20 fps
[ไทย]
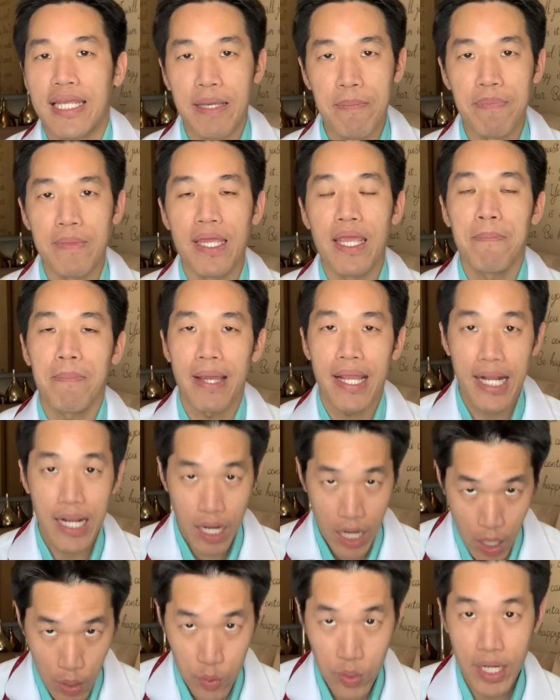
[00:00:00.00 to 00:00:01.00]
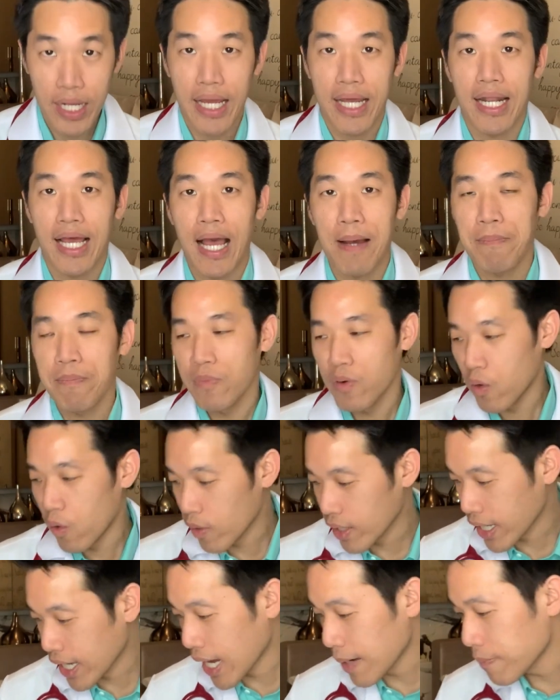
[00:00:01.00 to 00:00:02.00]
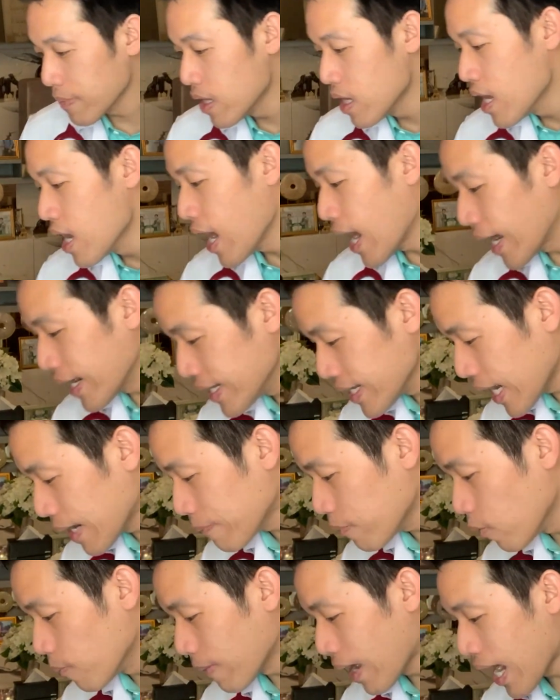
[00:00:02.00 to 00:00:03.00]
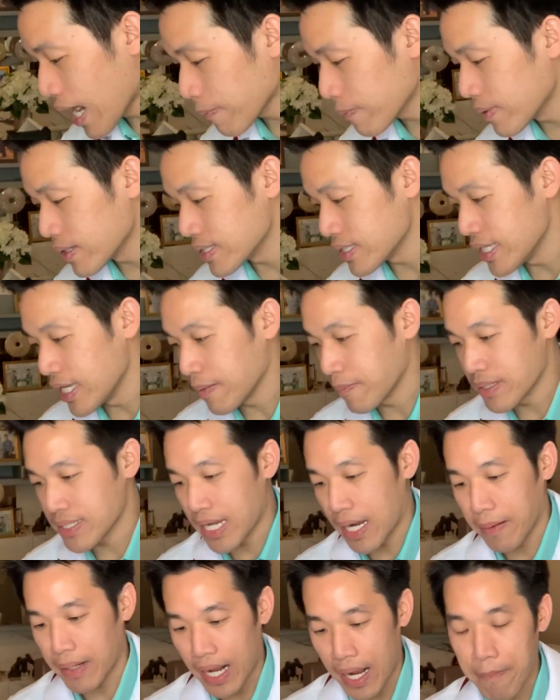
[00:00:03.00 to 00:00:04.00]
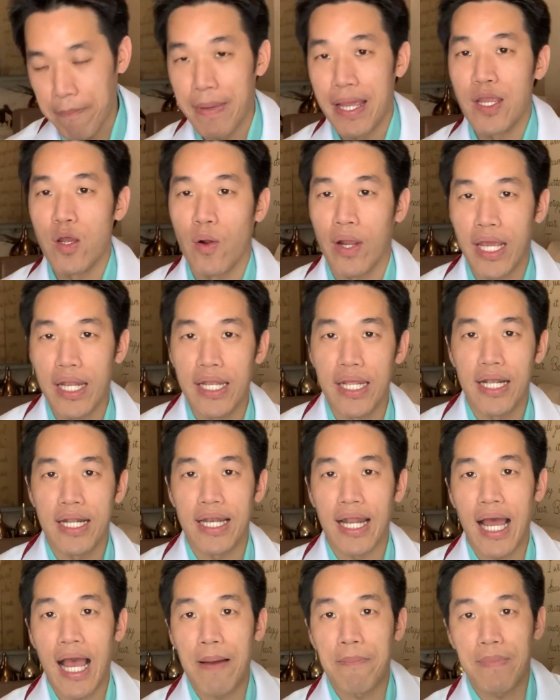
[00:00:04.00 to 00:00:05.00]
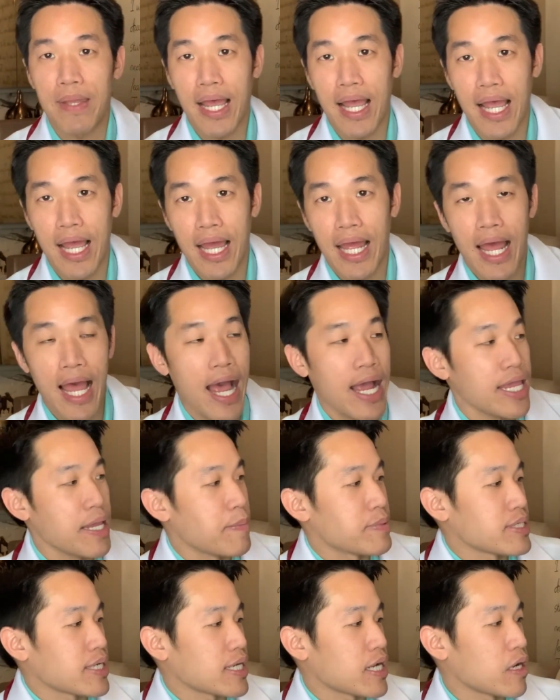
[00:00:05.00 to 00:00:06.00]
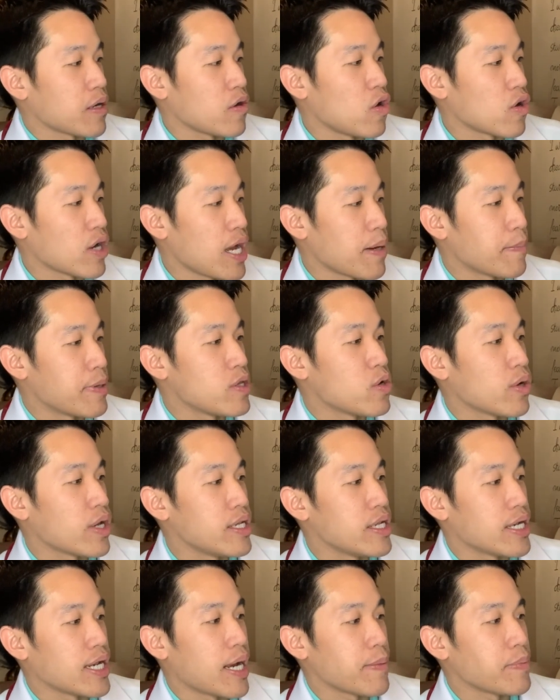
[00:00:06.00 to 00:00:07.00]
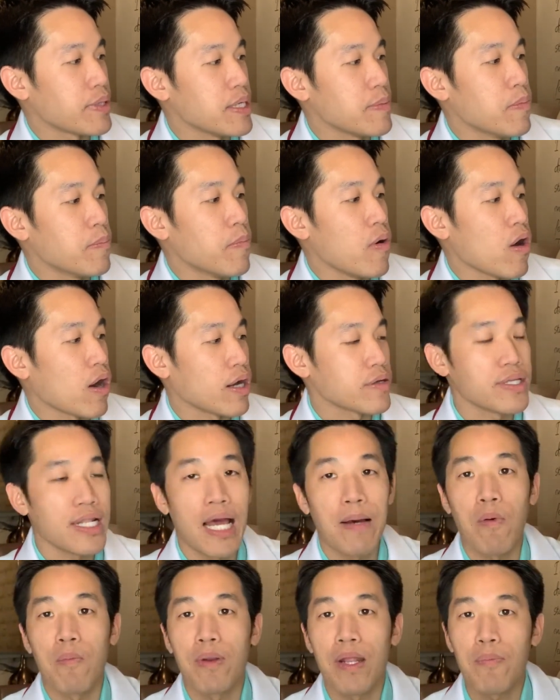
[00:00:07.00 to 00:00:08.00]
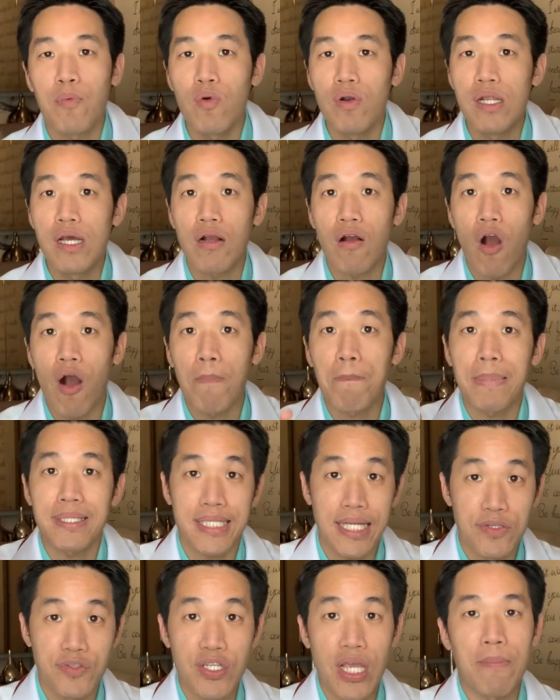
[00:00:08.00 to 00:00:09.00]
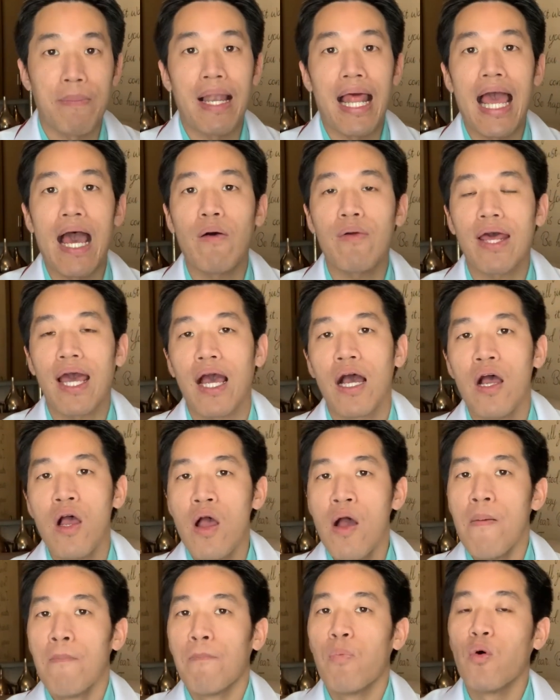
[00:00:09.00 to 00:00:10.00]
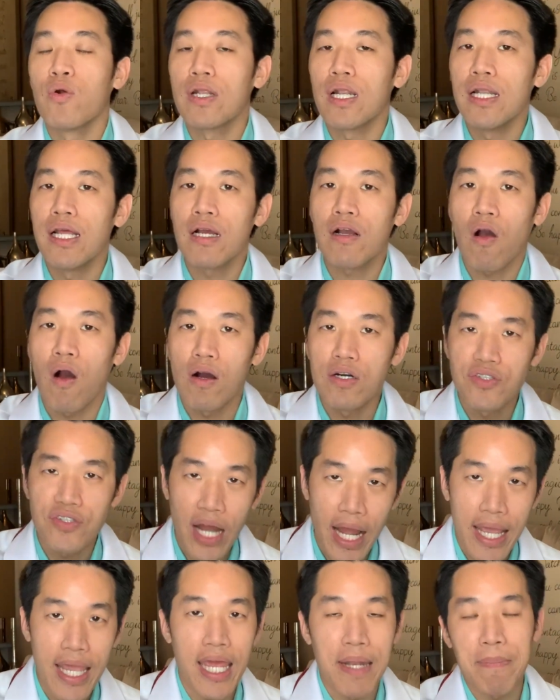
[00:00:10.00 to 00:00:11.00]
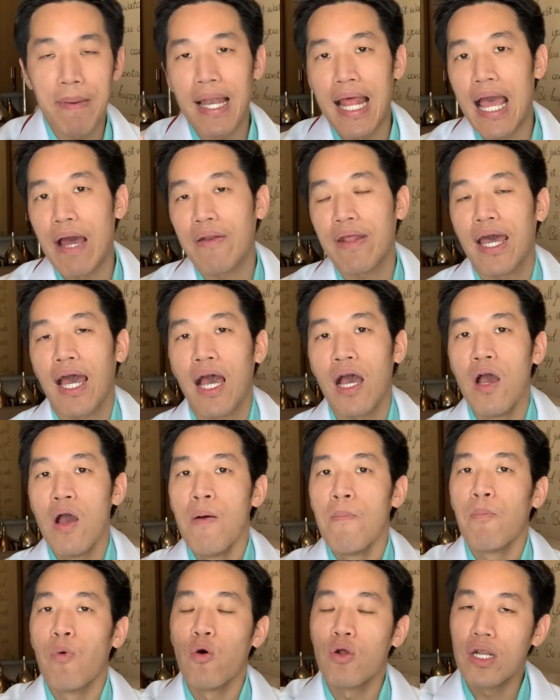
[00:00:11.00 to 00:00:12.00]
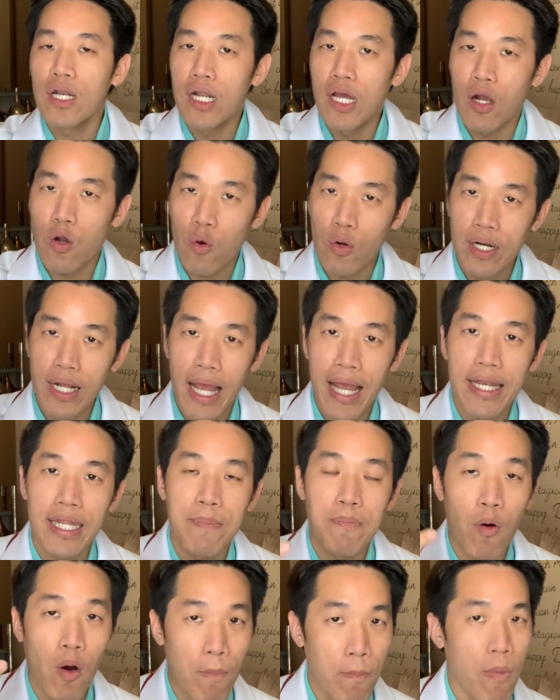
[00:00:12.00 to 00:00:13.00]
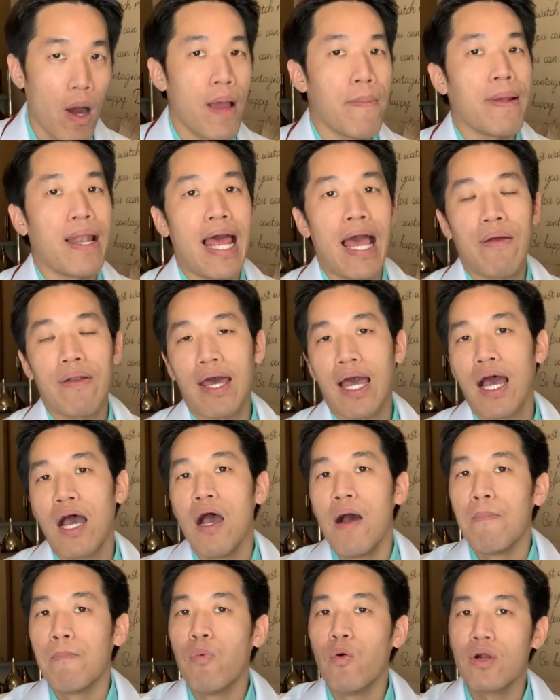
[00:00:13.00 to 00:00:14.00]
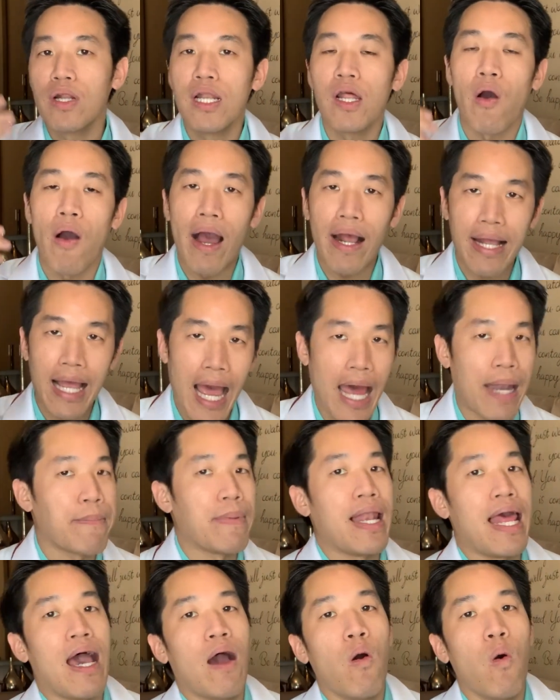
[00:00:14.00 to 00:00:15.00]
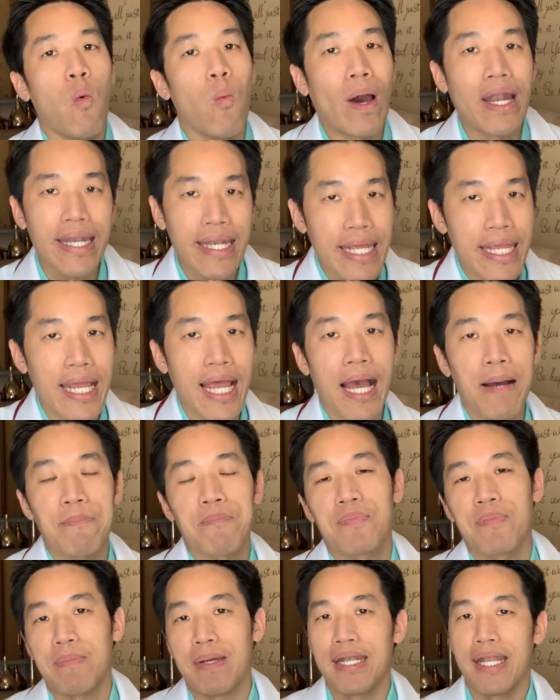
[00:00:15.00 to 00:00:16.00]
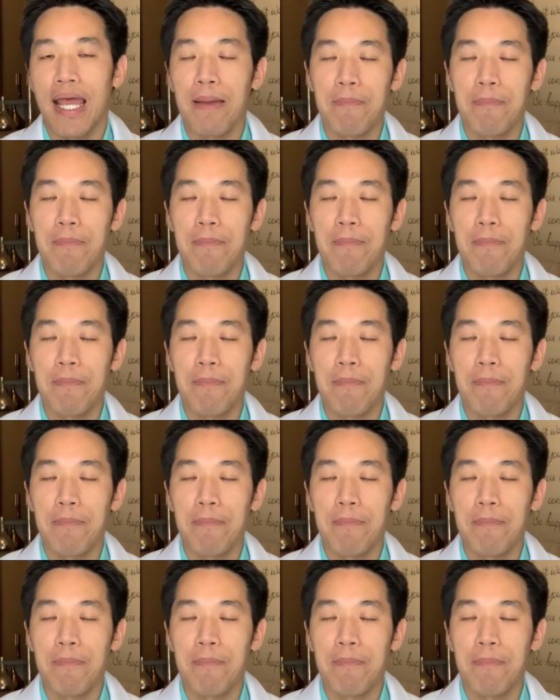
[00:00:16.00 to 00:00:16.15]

คลิปนี้ไปให้กับเขาด้วยแล้วกันนะครับโอเคครับอันนี้ครับผมอ้างอิงมาจากทางเมโยคลินิกนะครับอ้างอิงมาจากทางของทางเมโยคลินิกนะครับเป็นที่ผมบอกครั้งที่แล้วผมได้พูดเรื่องของปัจจัยเสี่ยงไปแล้วนะพูดในเรื่องของสาเหตุไปแล้วนะฮะพูดในเรื่องของคนไข้ที่พบบ่อยไปแล้วนะฮะพูดในเรื่องของอาการไปแล้ววันนี้ครับเป็น